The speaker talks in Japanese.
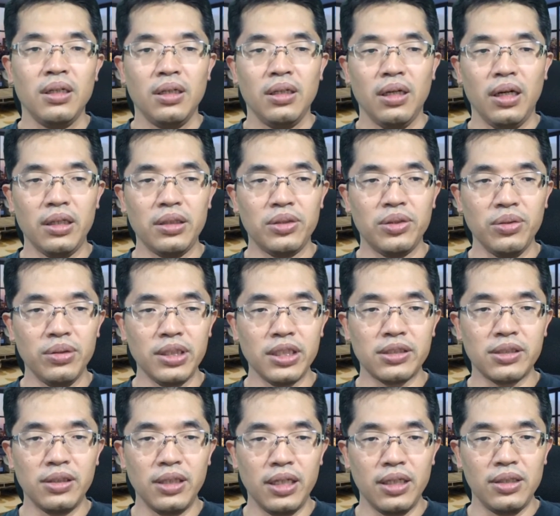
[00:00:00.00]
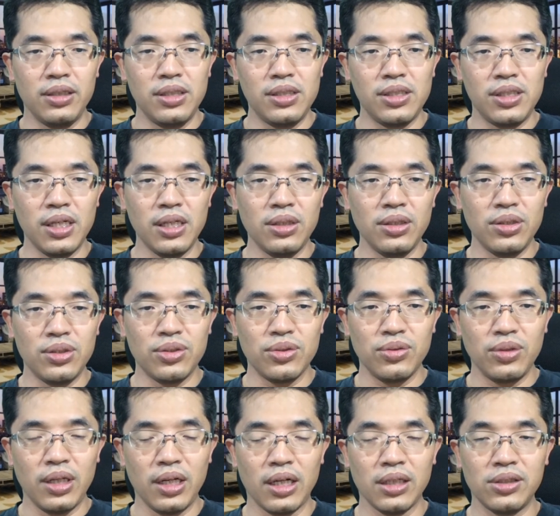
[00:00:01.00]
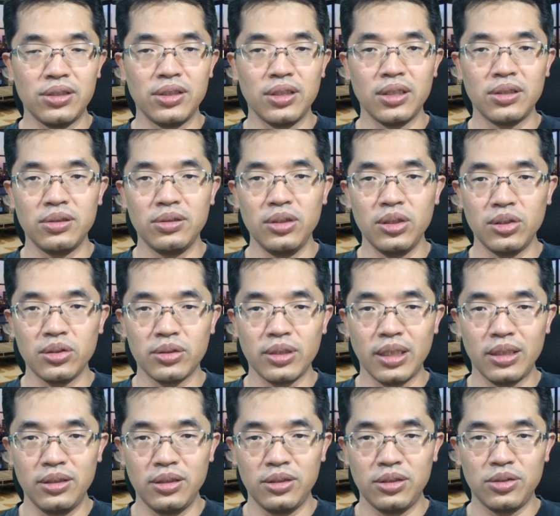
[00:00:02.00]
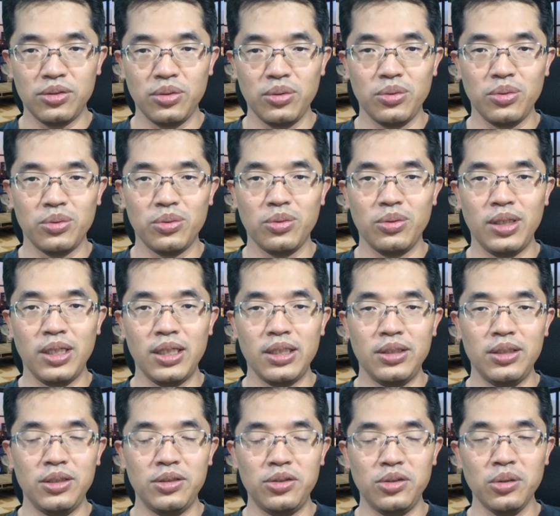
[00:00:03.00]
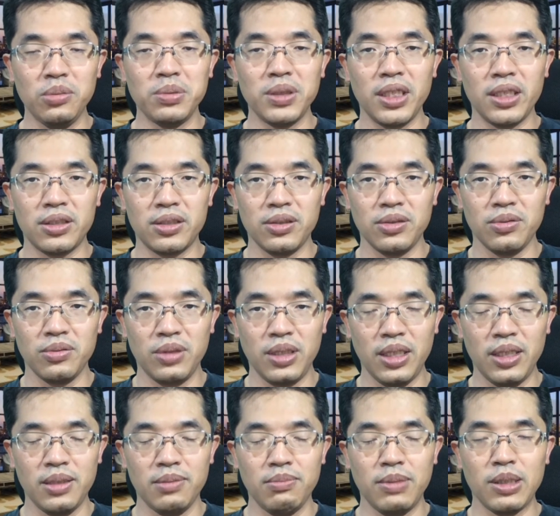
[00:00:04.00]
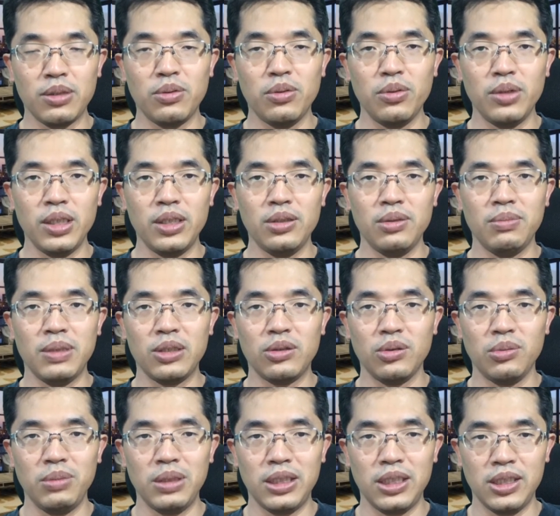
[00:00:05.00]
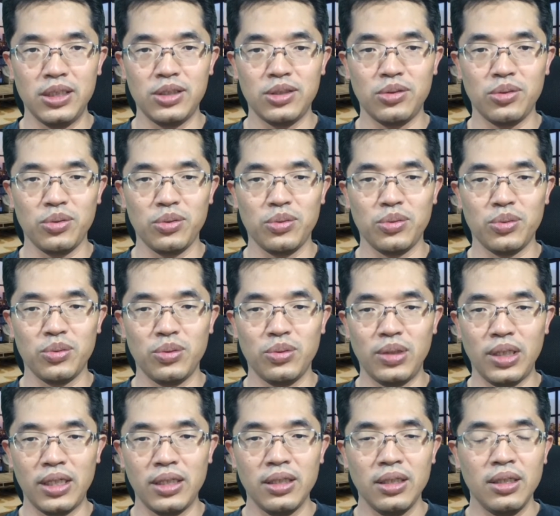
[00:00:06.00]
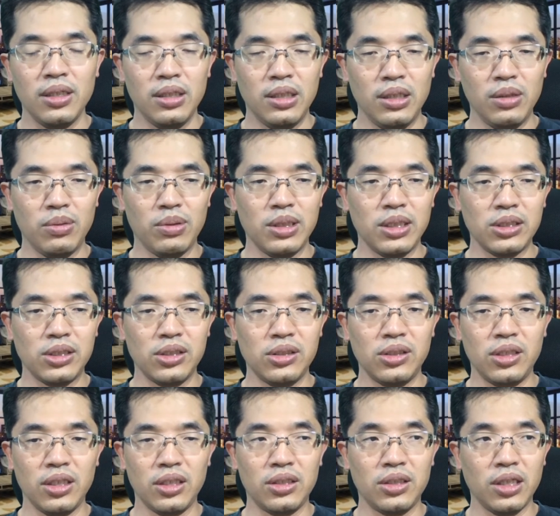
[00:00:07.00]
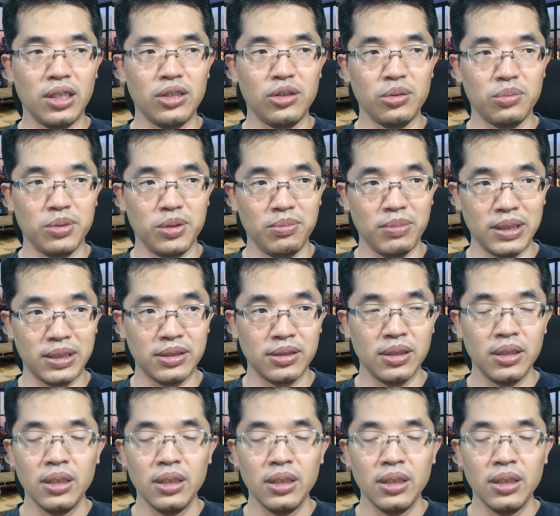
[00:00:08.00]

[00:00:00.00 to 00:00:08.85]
はい、今日はですね、2020年8月23日ということで、日曜日ですので、まあ、恒例のまとめ記事ということで、えー、お話ししていきたいと思います。